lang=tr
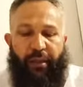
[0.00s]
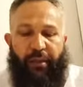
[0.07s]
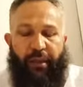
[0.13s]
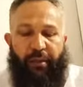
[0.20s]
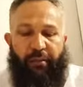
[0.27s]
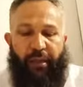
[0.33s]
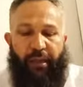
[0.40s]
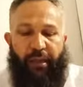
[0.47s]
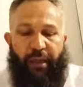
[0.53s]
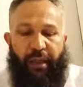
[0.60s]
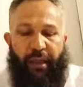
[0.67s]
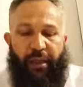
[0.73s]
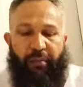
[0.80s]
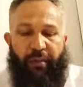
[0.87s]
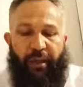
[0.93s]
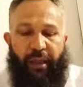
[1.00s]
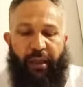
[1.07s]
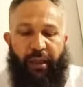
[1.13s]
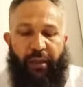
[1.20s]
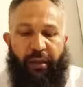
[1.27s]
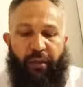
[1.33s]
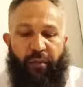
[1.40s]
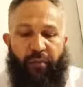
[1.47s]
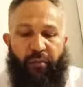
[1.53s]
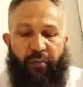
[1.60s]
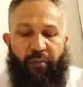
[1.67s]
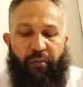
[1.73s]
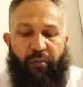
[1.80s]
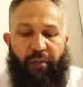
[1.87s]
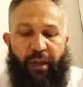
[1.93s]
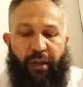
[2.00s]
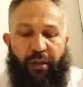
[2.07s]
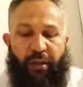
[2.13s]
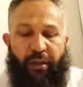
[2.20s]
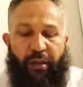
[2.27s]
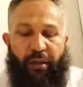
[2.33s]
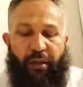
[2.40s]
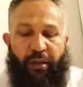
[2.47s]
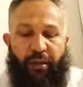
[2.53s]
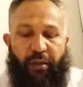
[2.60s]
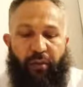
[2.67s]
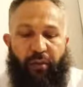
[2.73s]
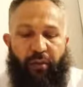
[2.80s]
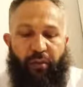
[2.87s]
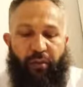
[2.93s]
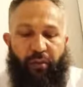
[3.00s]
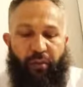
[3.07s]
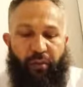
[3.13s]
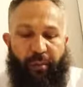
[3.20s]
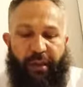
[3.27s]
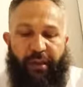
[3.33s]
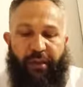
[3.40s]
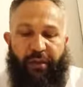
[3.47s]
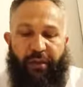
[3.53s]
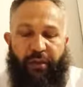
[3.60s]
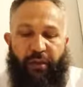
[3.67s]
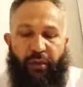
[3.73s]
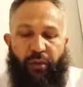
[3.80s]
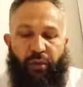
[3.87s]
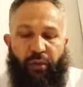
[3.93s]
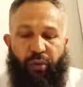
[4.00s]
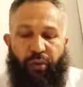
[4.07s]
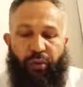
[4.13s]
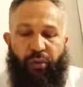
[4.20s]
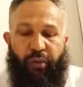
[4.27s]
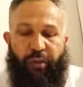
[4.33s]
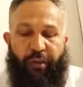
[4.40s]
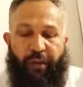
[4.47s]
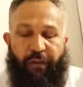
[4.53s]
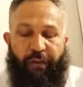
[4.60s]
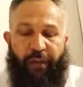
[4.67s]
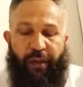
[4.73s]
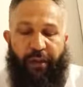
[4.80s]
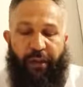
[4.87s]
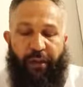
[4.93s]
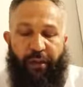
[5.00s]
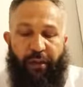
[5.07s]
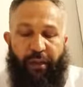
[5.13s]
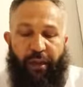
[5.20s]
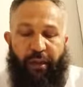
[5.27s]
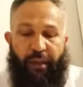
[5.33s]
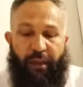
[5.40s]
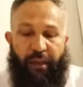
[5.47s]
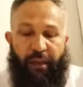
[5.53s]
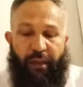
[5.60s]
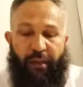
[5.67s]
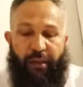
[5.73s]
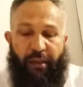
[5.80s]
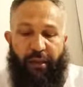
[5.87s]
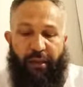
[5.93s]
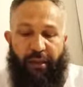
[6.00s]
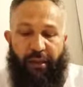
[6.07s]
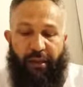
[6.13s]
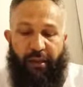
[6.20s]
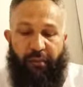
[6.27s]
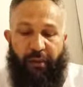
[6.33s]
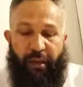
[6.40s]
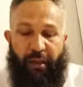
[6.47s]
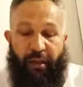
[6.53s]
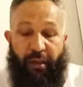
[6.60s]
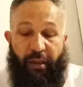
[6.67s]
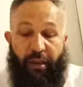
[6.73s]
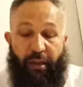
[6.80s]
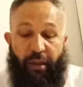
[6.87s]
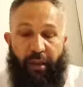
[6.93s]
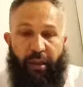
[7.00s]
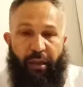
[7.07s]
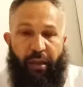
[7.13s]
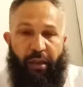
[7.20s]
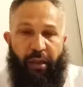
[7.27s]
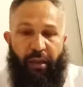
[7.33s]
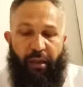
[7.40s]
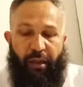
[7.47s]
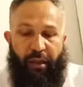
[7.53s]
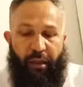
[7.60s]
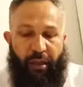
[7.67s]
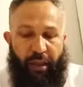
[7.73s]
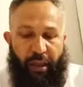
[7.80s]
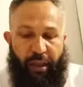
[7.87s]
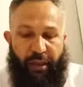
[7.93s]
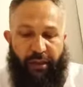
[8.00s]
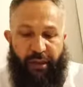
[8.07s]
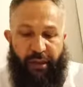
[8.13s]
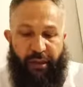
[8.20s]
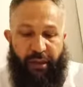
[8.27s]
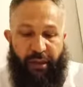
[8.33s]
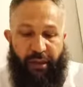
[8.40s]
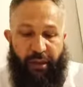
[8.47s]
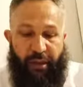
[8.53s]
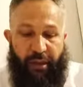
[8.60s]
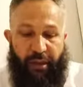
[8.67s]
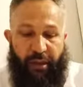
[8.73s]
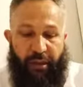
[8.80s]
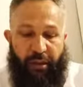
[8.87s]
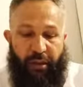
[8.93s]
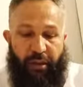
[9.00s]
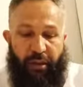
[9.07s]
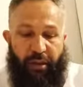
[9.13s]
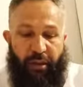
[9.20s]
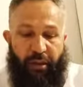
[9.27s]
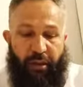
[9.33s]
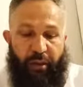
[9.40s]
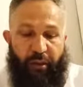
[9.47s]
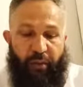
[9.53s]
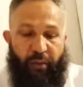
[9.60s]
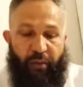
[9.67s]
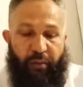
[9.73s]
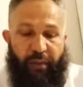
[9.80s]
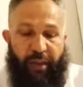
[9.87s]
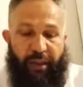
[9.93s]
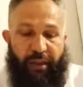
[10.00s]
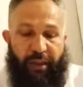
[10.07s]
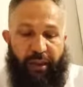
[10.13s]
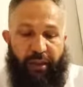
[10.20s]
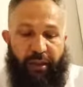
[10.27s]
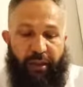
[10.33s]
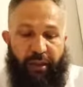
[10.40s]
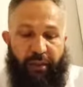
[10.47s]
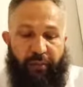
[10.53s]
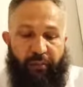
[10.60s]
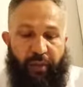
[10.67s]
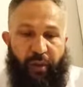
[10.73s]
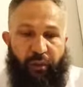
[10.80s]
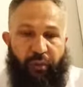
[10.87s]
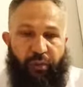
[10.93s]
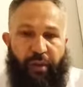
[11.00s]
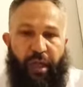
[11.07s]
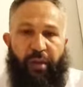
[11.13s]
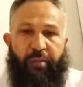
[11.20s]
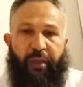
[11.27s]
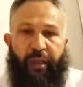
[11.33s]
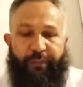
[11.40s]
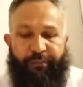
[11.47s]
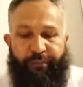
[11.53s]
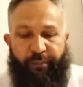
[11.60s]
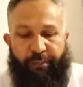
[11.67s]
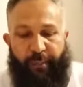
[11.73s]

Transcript: E'temera erba umra Ömer'in e, kulluhunne fi zilkade illa leti ma'a hacetihi e, umreten min Hudeybiye.